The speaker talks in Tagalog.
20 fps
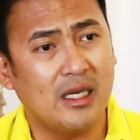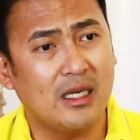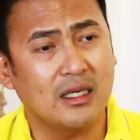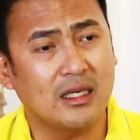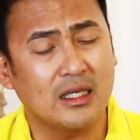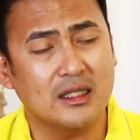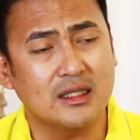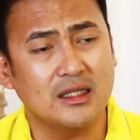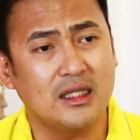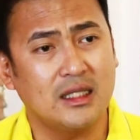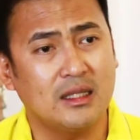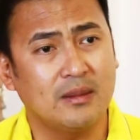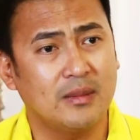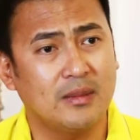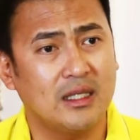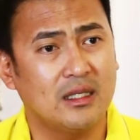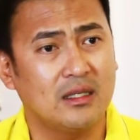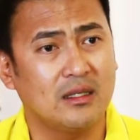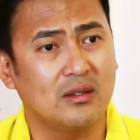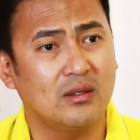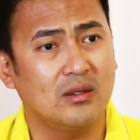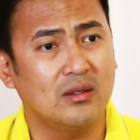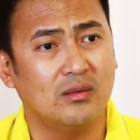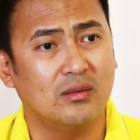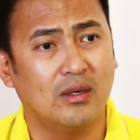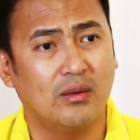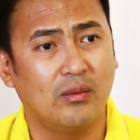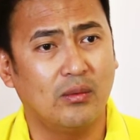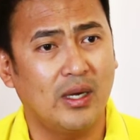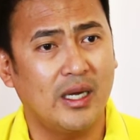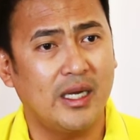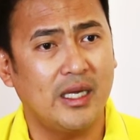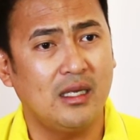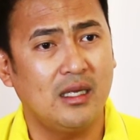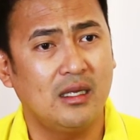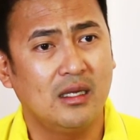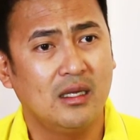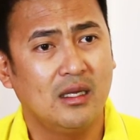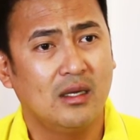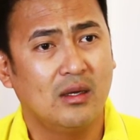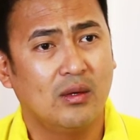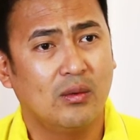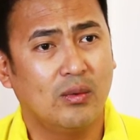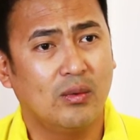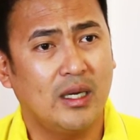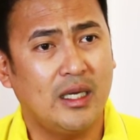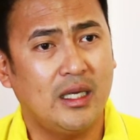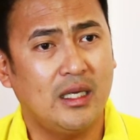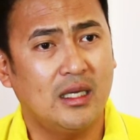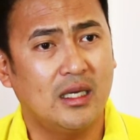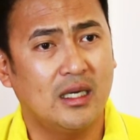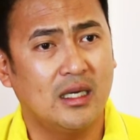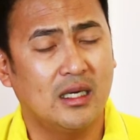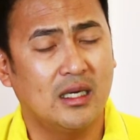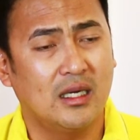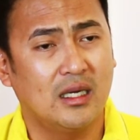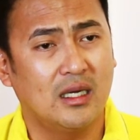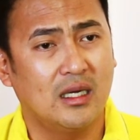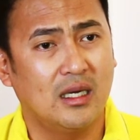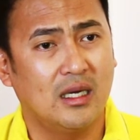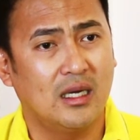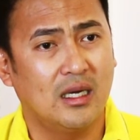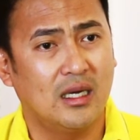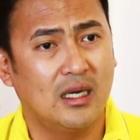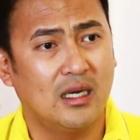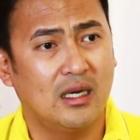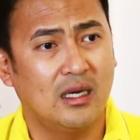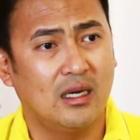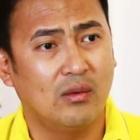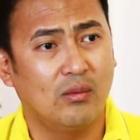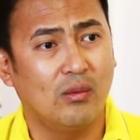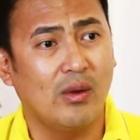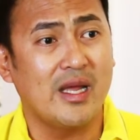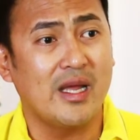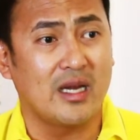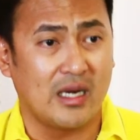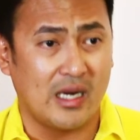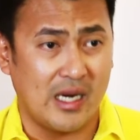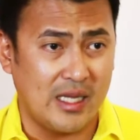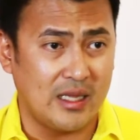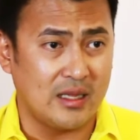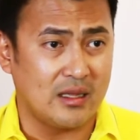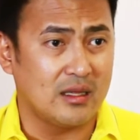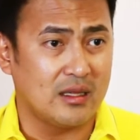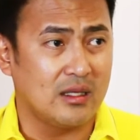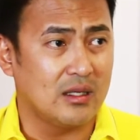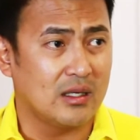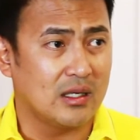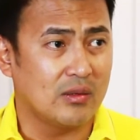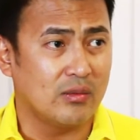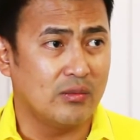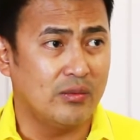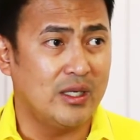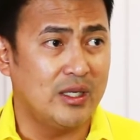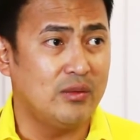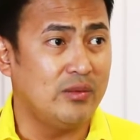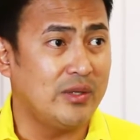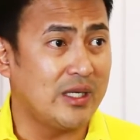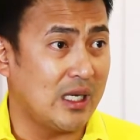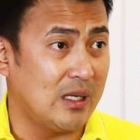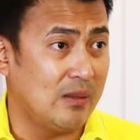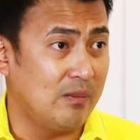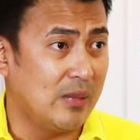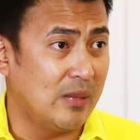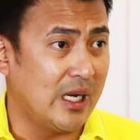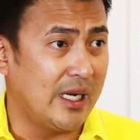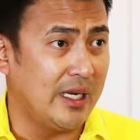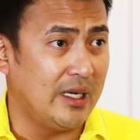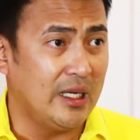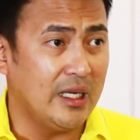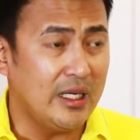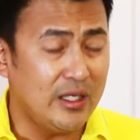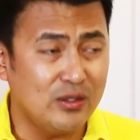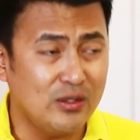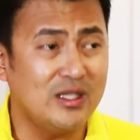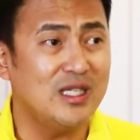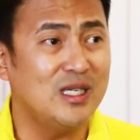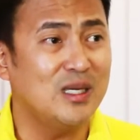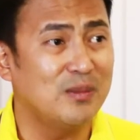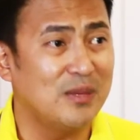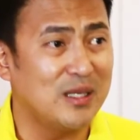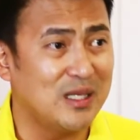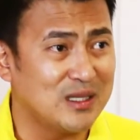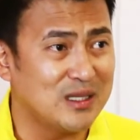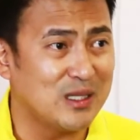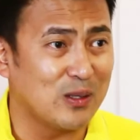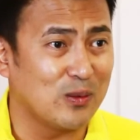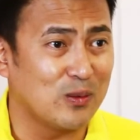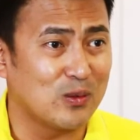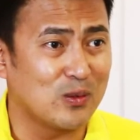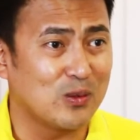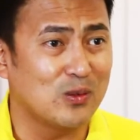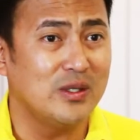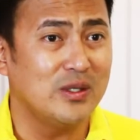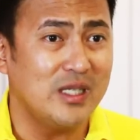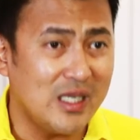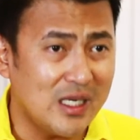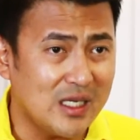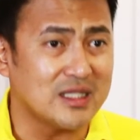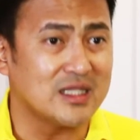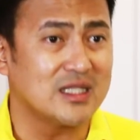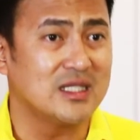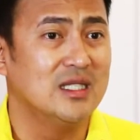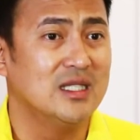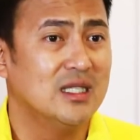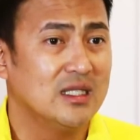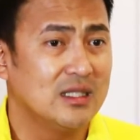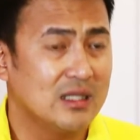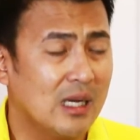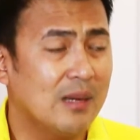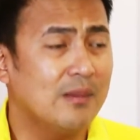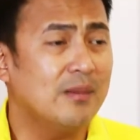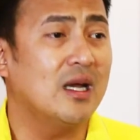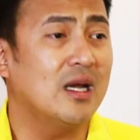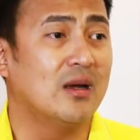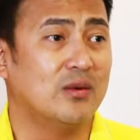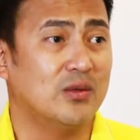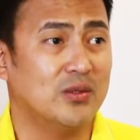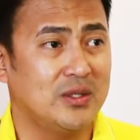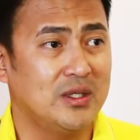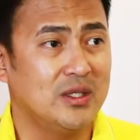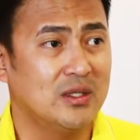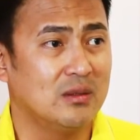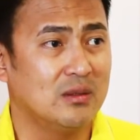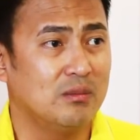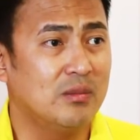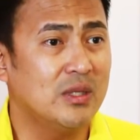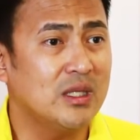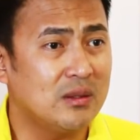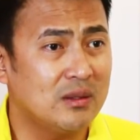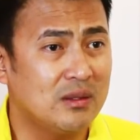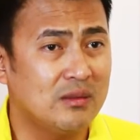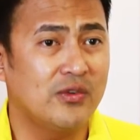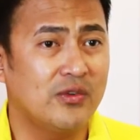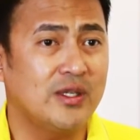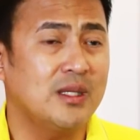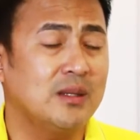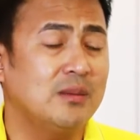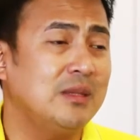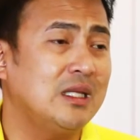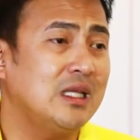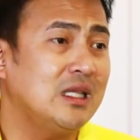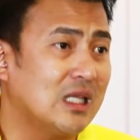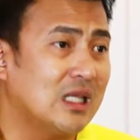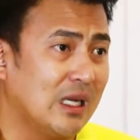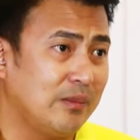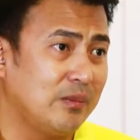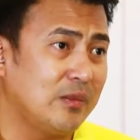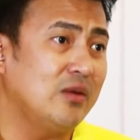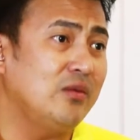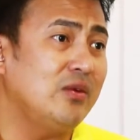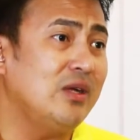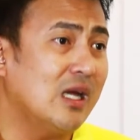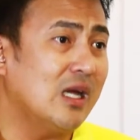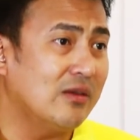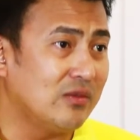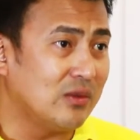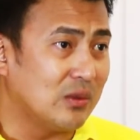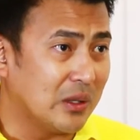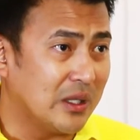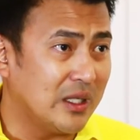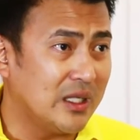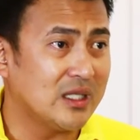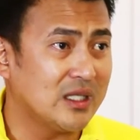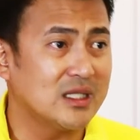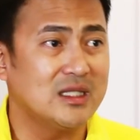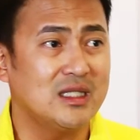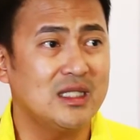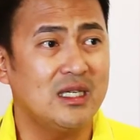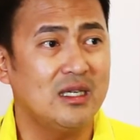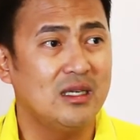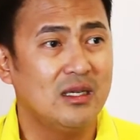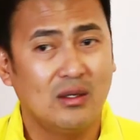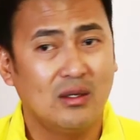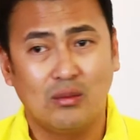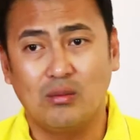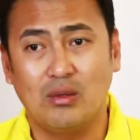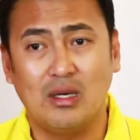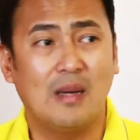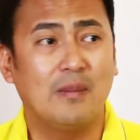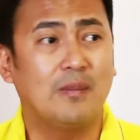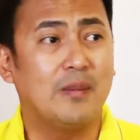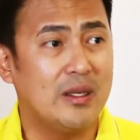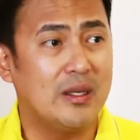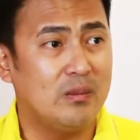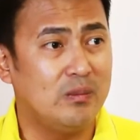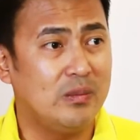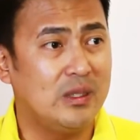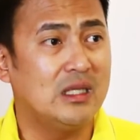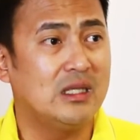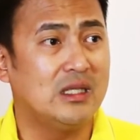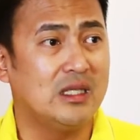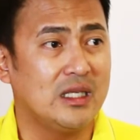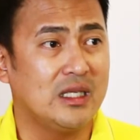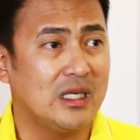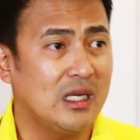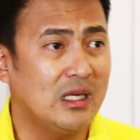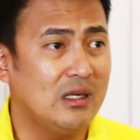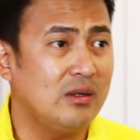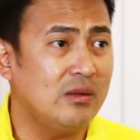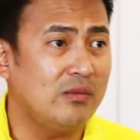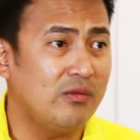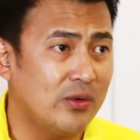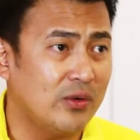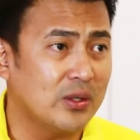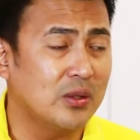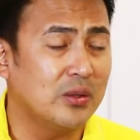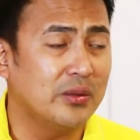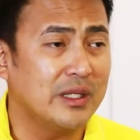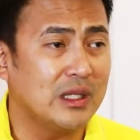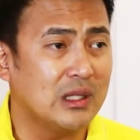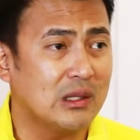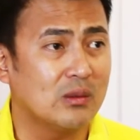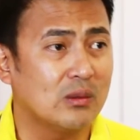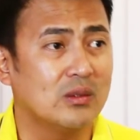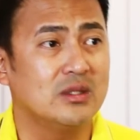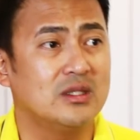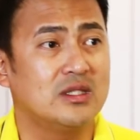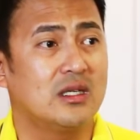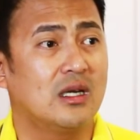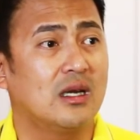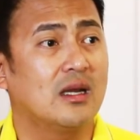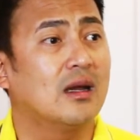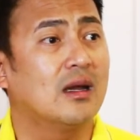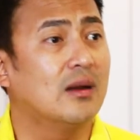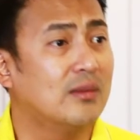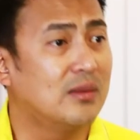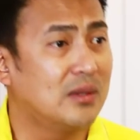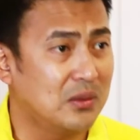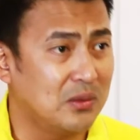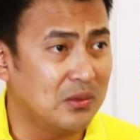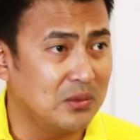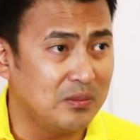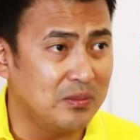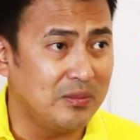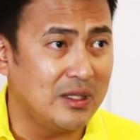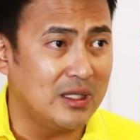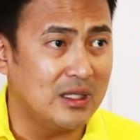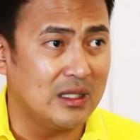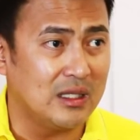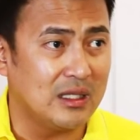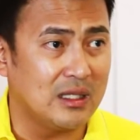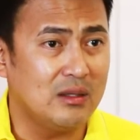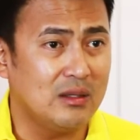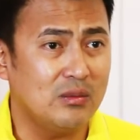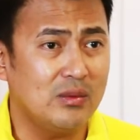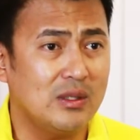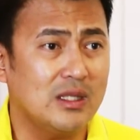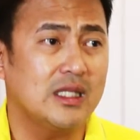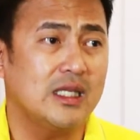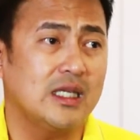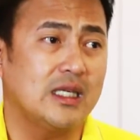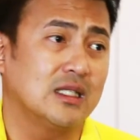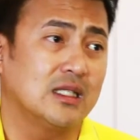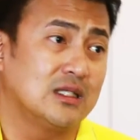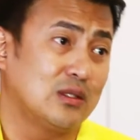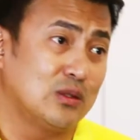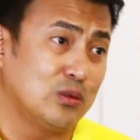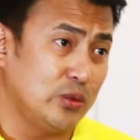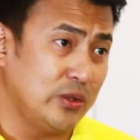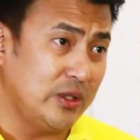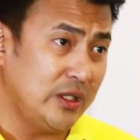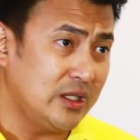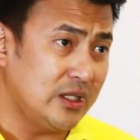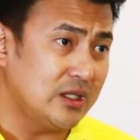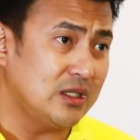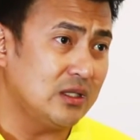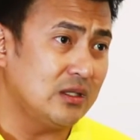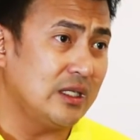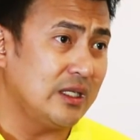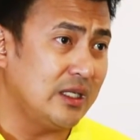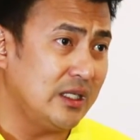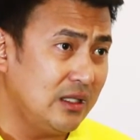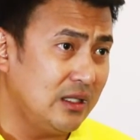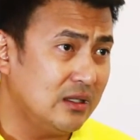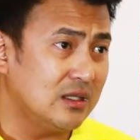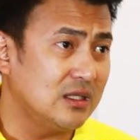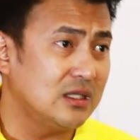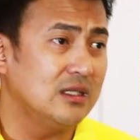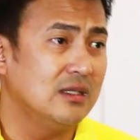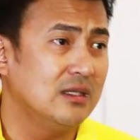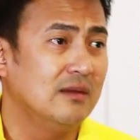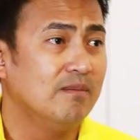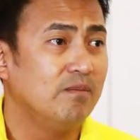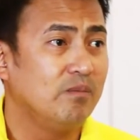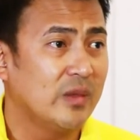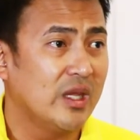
lang kasi naman ng COA, why, why, uh, why rent when we can buy? Eh, yun din naman nasagot ko, yes. Tama ho yun. But for the meantime, we have to rent kasi wala pa yung building. And if we're going to construct our own building, it will take us two years, three years.